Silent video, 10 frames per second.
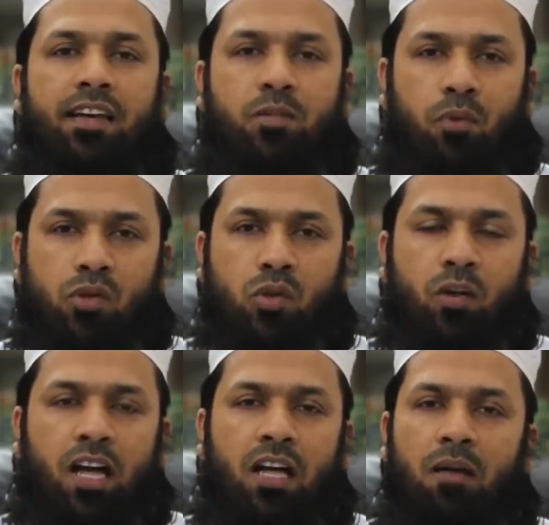এক্সপোজ
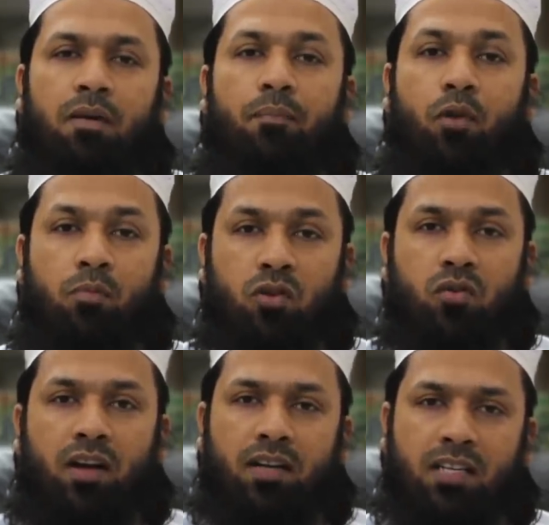করা বা প্রমোট
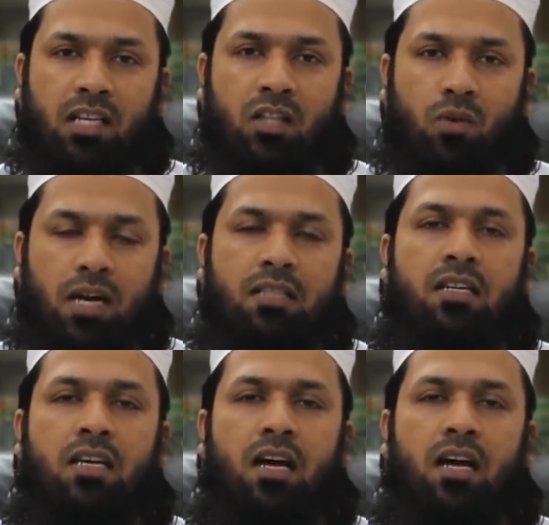করার একটি কিন্তু কাজ